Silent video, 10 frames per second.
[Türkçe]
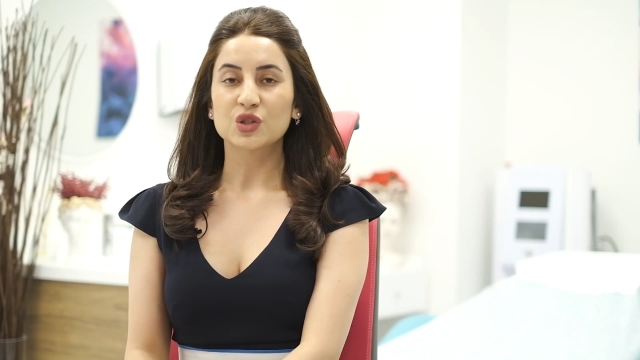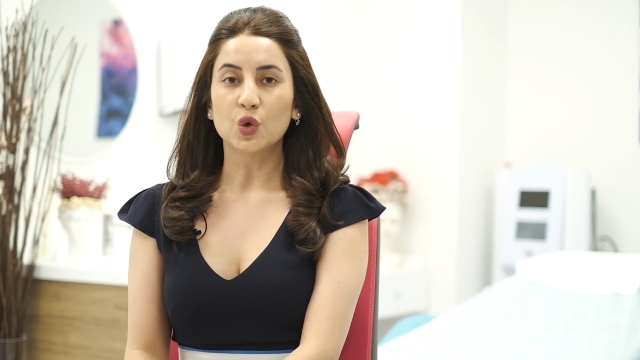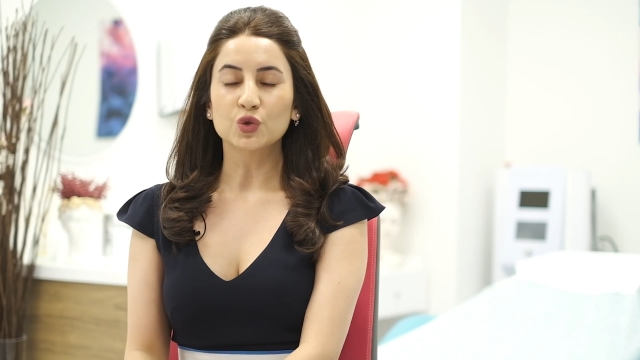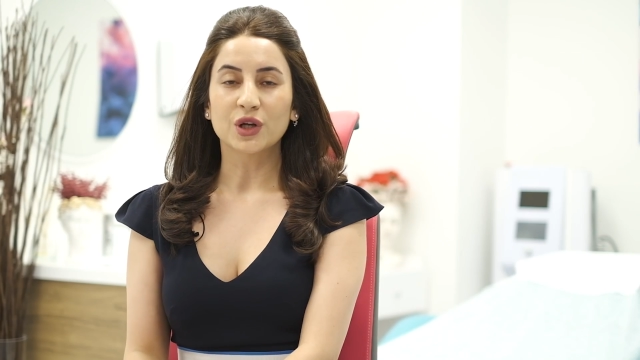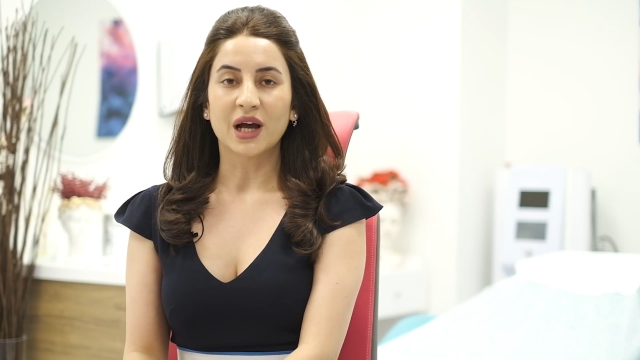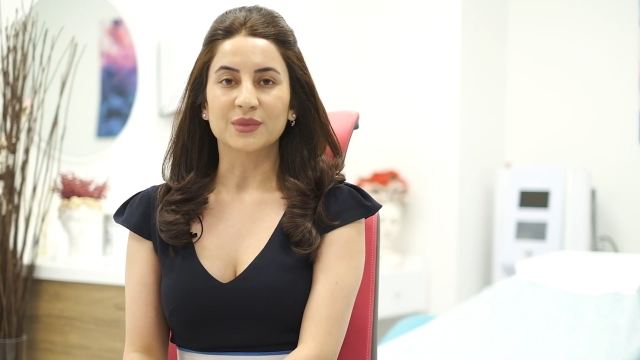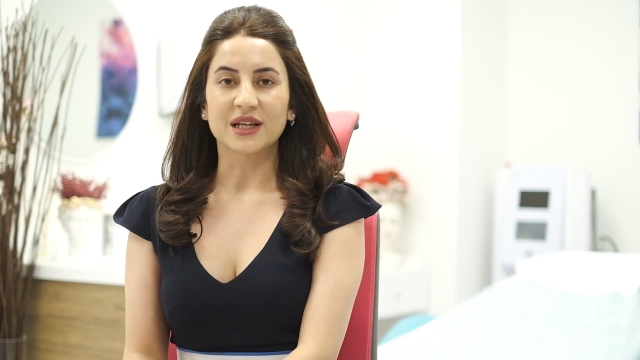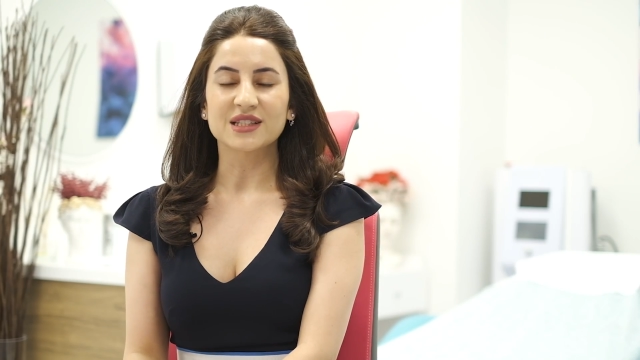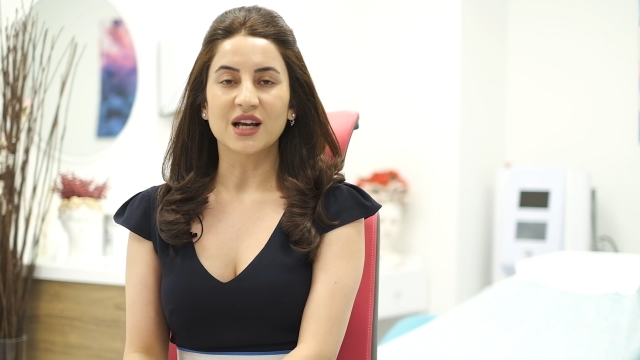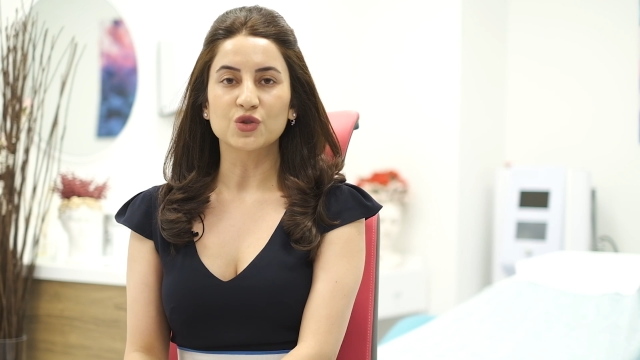Son
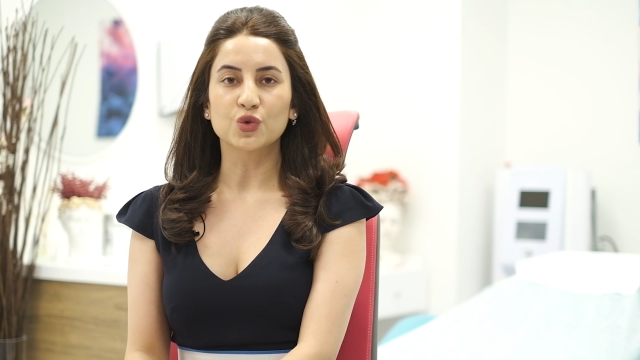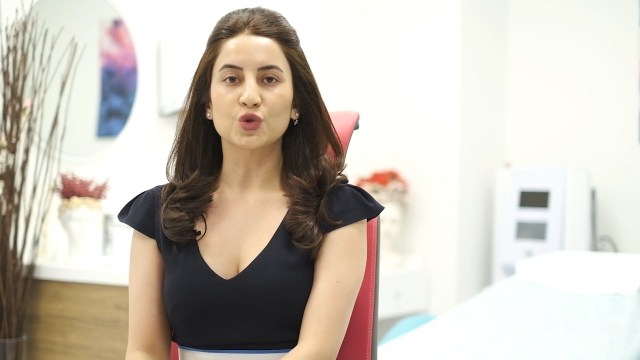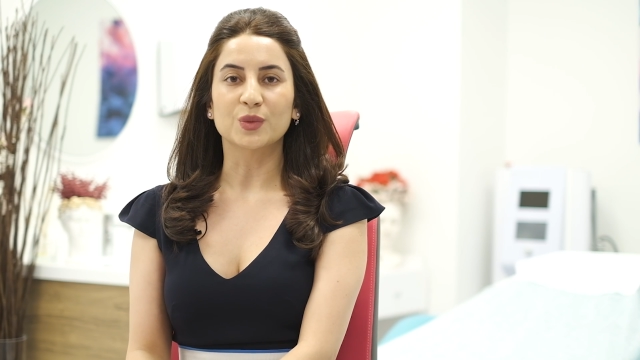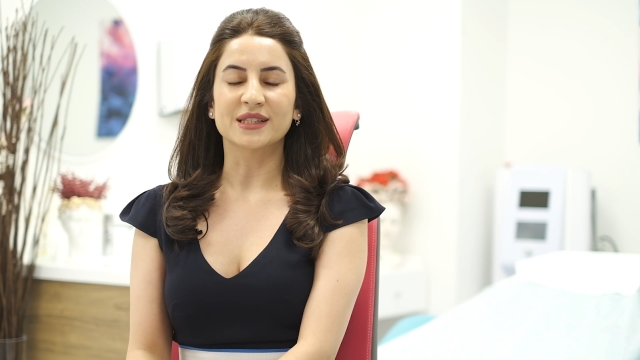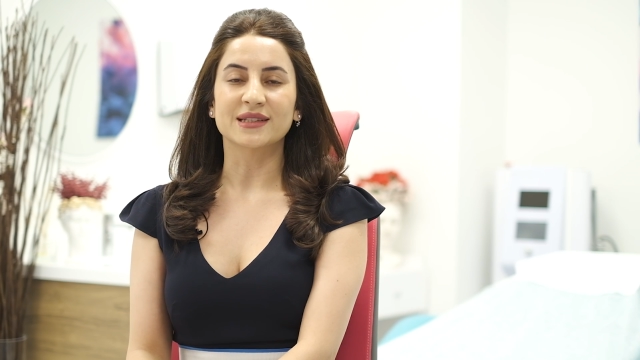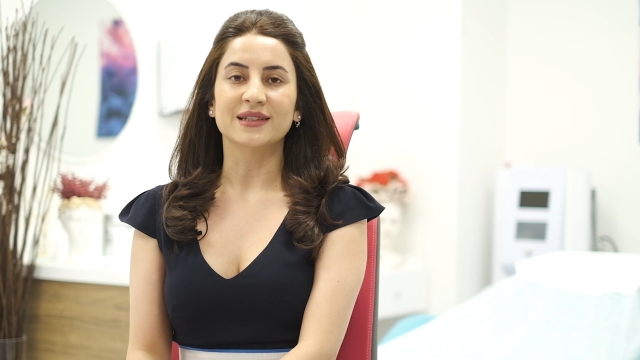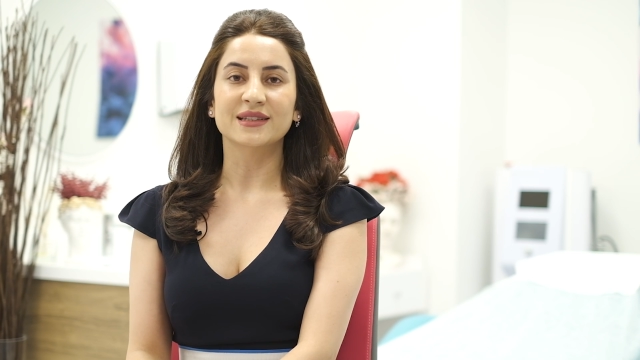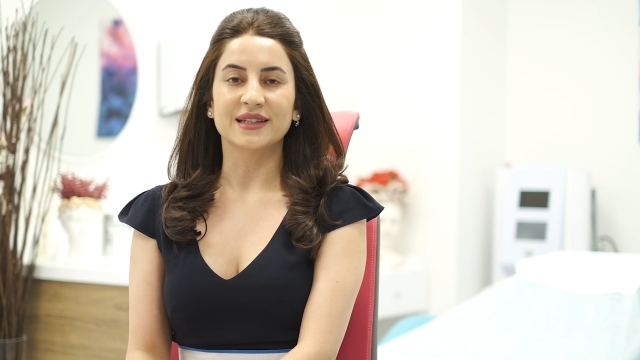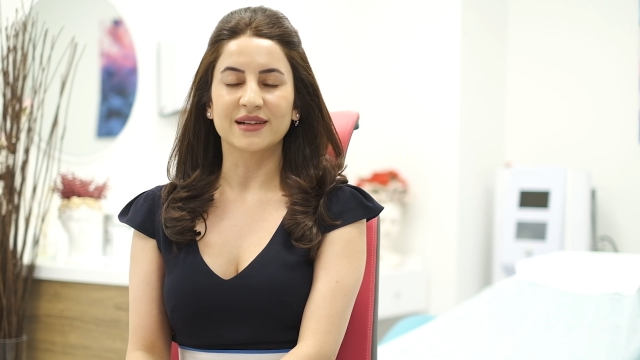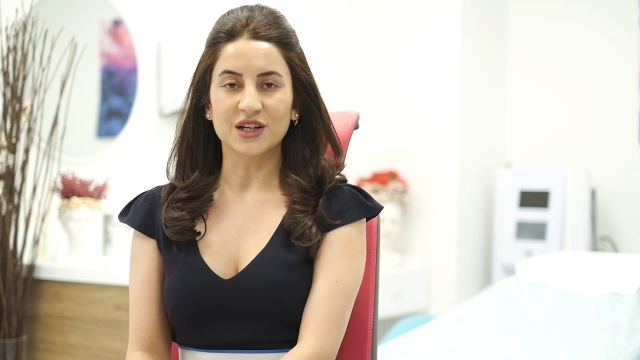dönemde saç
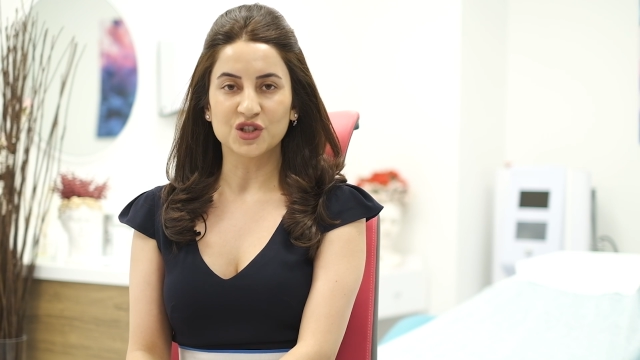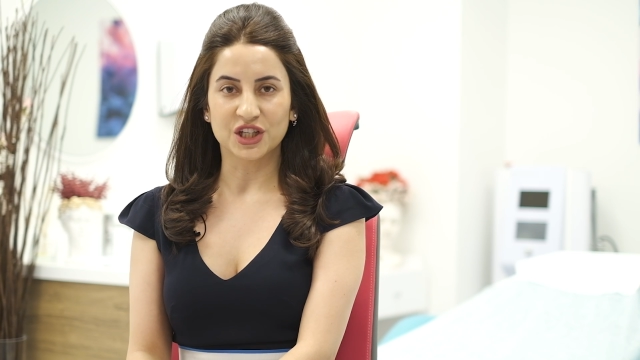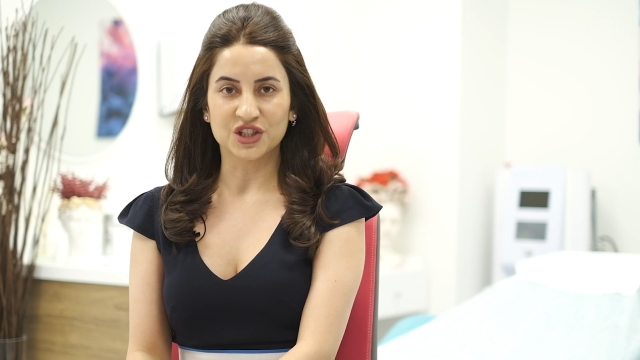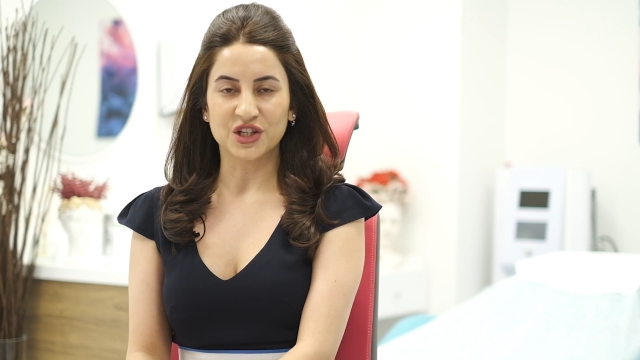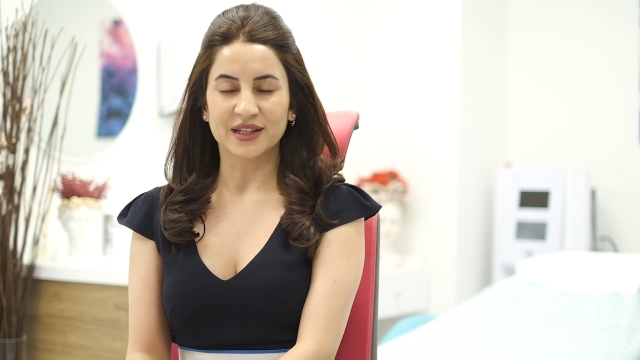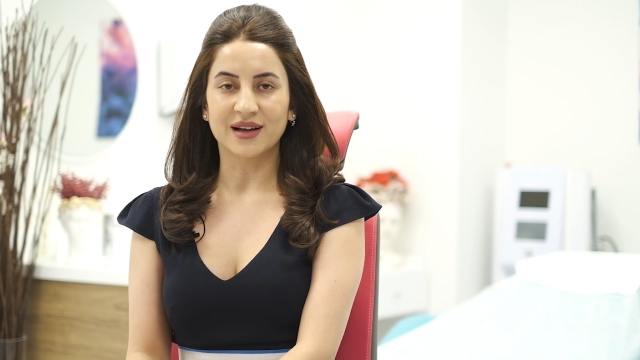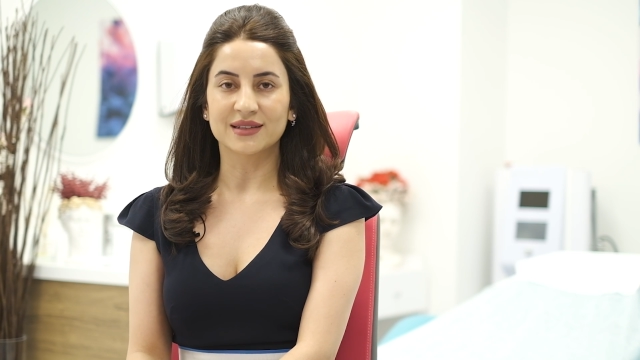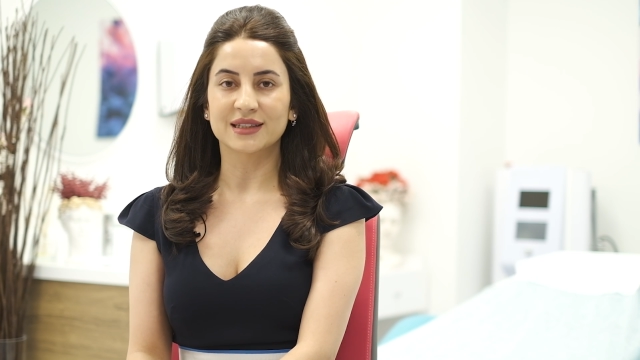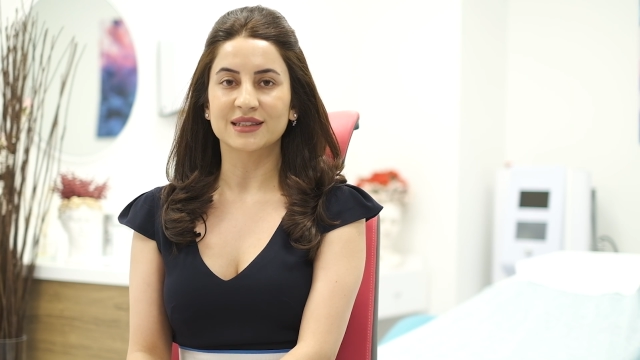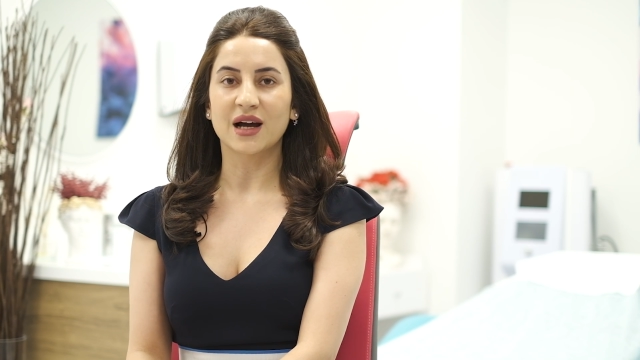dökülmesinin dikkat çekici
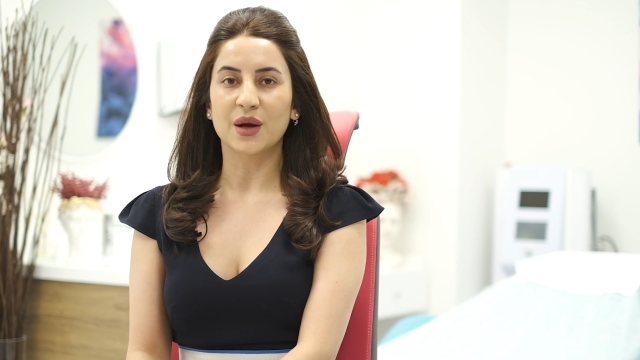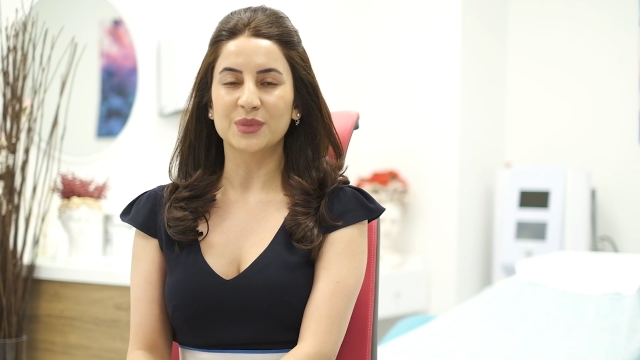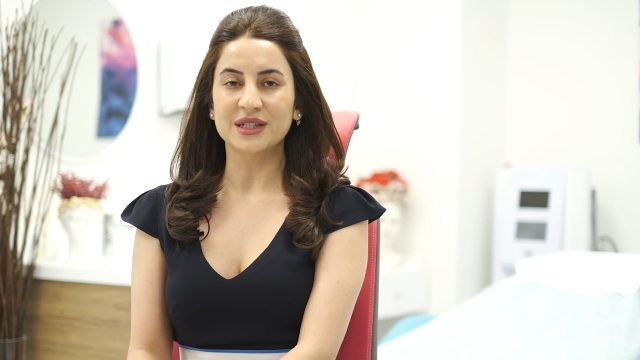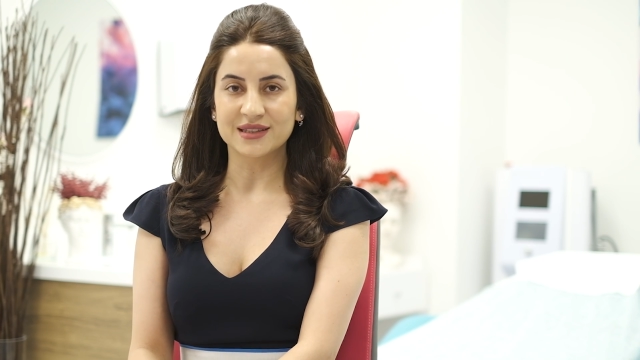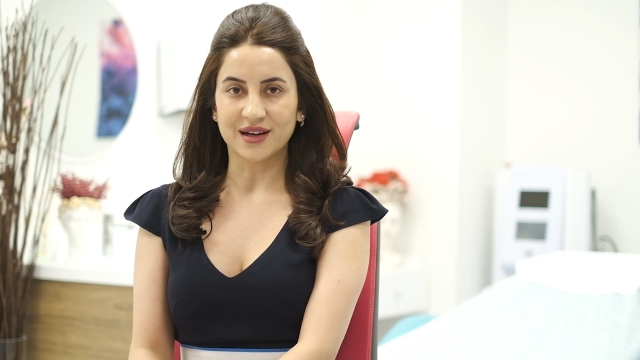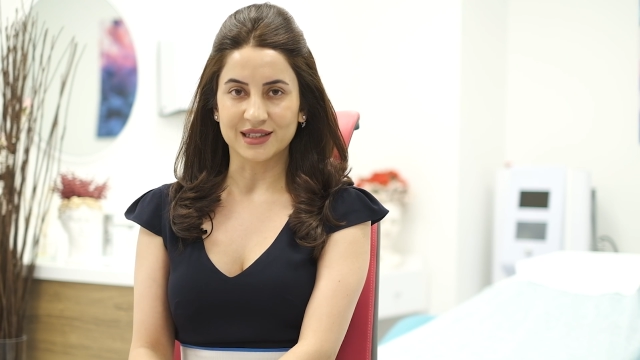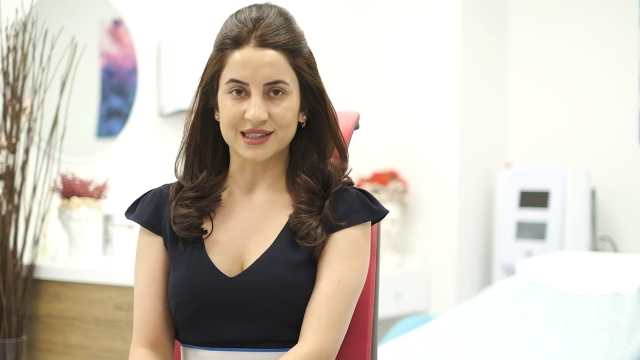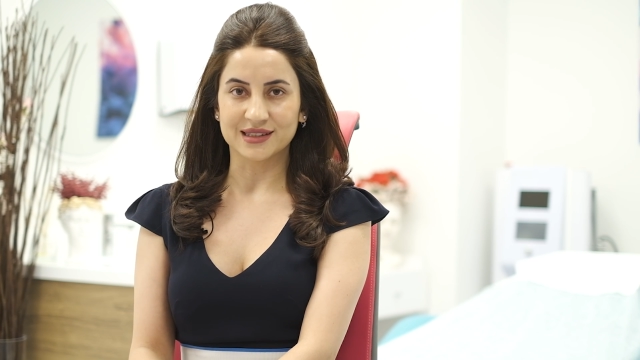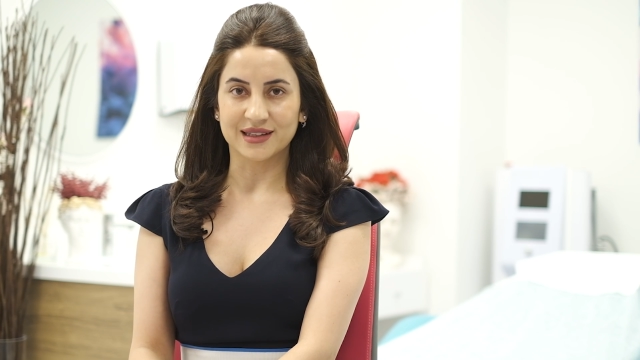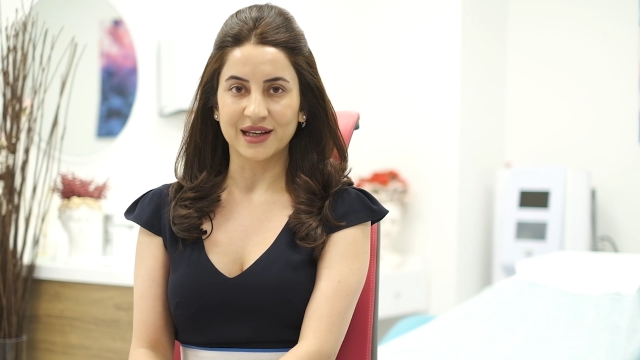nedenlerinden bir
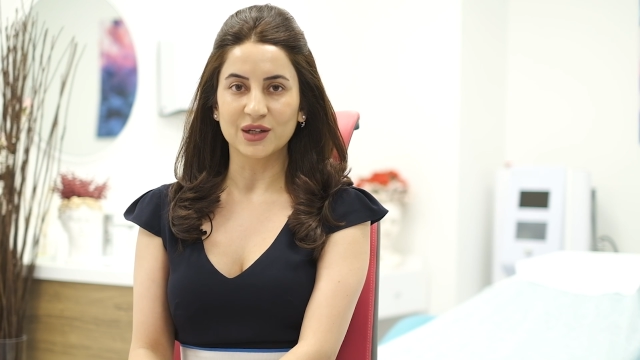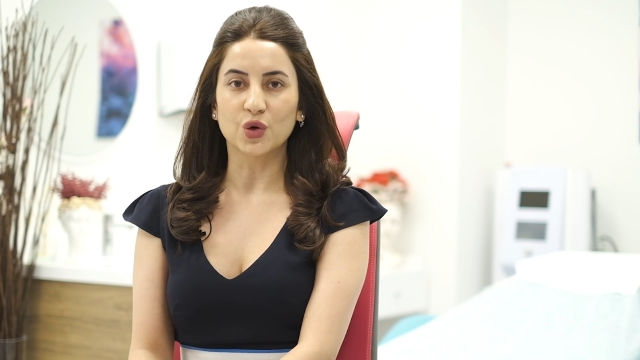tanesi de